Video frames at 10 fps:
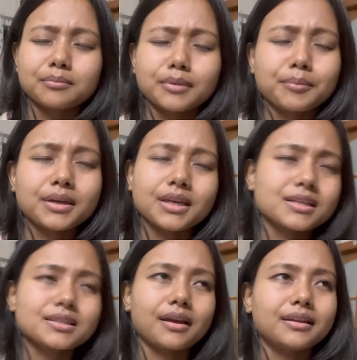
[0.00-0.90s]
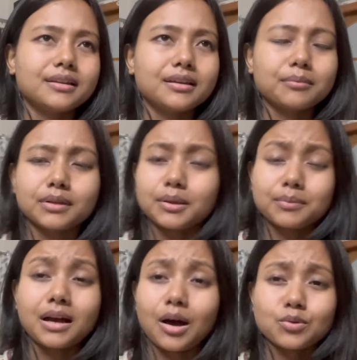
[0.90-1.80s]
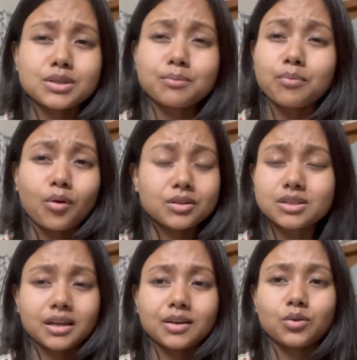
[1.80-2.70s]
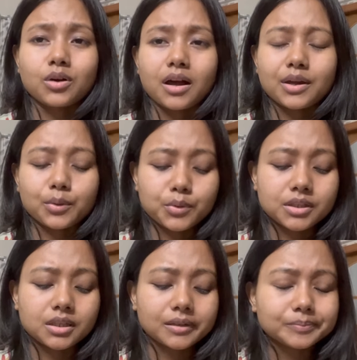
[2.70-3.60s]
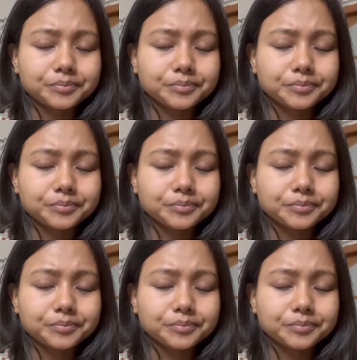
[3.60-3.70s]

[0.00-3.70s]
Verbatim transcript: मम्मी के साइड के मतलब गांव से बहुत सारे लोग आए हुए थे